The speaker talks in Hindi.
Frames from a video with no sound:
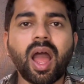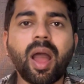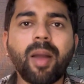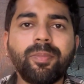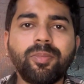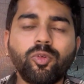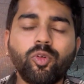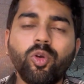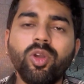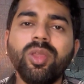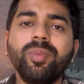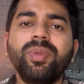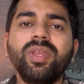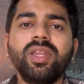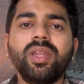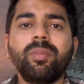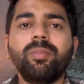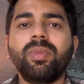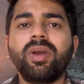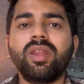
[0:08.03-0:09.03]
आप कोई भी
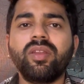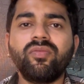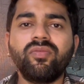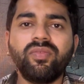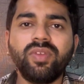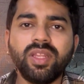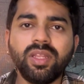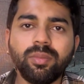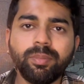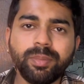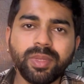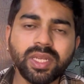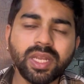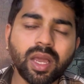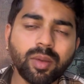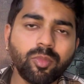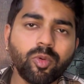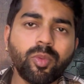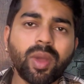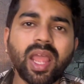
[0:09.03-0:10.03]
नंबर
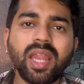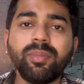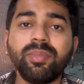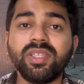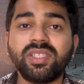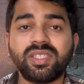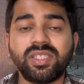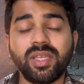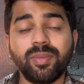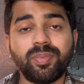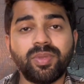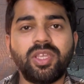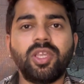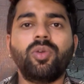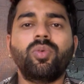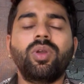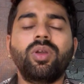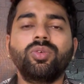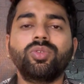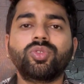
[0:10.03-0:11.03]
बिना मोबाइल में सेव किए
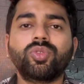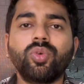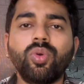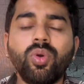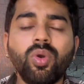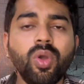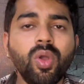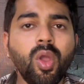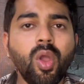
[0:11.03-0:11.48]
हुए उसको